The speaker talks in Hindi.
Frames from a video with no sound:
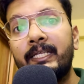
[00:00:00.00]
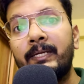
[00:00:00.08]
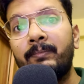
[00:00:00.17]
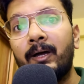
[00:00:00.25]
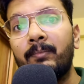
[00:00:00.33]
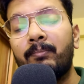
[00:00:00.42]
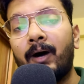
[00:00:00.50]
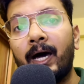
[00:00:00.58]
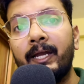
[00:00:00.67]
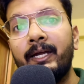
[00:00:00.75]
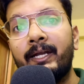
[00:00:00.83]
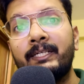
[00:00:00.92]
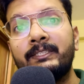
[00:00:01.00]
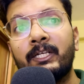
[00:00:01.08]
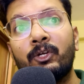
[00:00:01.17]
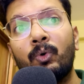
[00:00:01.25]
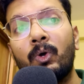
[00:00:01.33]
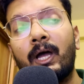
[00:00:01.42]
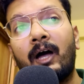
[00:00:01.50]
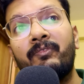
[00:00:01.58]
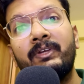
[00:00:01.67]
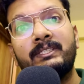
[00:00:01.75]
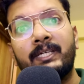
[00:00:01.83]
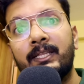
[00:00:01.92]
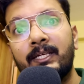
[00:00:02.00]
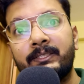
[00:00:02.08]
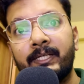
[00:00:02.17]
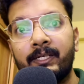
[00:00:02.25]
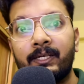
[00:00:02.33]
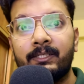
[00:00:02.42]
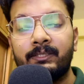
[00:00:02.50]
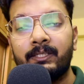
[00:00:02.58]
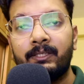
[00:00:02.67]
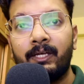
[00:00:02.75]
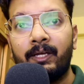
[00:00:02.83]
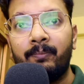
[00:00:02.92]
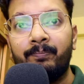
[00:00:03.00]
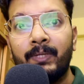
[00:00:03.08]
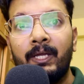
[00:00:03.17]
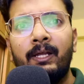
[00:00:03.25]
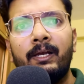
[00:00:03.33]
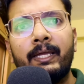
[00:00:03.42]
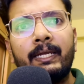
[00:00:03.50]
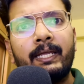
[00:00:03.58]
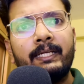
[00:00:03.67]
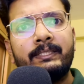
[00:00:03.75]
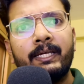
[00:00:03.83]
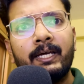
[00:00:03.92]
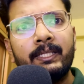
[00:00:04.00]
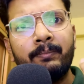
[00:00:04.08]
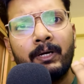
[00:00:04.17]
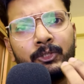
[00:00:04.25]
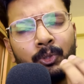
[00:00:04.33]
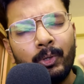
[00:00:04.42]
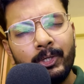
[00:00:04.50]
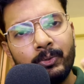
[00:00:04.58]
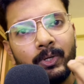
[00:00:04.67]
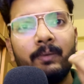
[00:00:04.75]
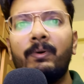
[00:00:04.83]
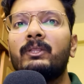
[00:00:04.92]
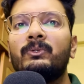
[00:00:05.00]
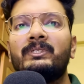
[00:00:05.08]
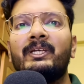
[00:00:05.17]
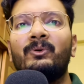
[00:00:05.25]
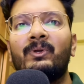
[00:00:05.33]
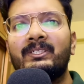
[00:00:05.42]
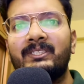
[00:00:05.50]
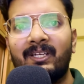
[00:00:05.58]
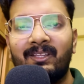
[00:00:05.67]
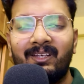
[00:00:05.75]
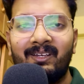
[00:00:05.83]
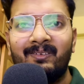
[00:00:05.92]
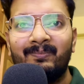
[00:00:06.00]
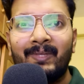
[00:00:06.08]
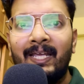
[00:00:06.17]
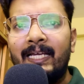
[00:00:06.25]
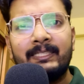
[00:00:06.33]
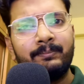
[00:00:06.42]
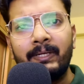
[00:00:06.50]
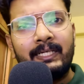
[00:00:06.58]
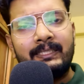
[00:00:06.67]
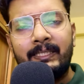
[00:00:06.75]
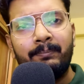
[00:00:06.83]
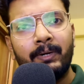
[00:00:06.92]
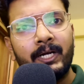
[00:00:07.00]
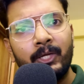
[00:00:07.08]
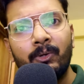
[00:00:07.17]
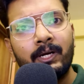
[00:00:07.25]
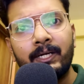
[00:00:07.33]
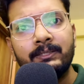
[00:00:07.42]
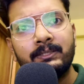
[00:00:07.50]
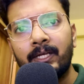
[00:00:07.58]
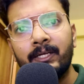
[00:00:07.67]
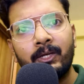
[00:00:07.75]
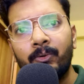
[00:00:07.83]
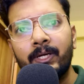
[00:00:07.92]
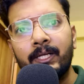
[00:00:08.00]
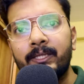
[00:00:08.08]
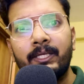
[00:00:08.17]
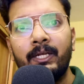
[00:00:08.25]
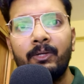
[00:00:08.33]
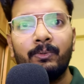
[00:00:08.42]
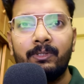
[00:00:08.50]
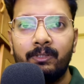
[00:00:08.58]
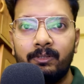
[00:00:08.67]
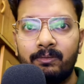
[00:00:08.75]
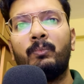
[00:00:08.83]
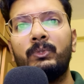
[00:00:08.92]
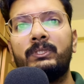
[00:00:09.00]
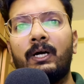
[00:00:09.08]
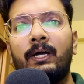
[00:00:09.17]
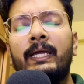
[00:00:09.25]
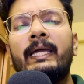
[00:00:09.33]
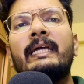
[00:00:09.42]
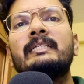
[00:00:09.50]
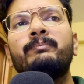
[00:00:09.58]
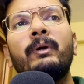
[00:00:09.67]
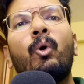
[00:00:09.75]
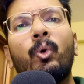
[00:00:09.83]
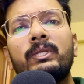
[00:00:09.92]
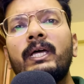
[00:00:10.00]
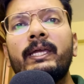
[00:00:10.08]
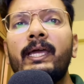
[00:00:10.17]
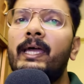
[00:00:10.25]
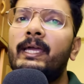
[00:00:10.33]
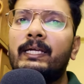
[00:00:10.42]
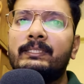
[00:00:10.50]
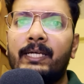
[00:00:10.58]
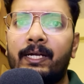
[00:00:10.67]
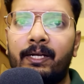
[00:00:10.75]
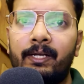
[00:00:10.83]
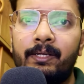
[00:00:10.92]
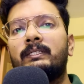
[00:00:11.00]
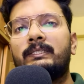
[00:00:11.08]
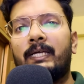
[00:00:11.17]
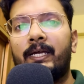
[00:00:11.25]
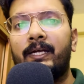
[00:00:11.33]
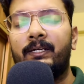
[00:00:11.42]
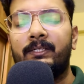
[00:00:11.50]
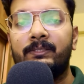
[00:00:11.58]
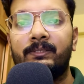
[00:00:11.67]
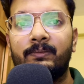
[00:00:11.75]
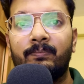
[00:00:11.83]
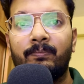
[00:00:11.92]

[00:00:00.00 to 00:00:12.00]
का दिमाग बाहरी टेंशन को काफ़ी ज़्यादा सहन कर सकता है लेकिन किसी का दिमाग छोटी छोटी बातों से ही उलझ जाता है इसमें किसी पर्टिकुलर इंसान की कोई गलती नहीं होती है पूजा इसमें होता क्या है एग्जैक्टली साइकाट्रिस्ट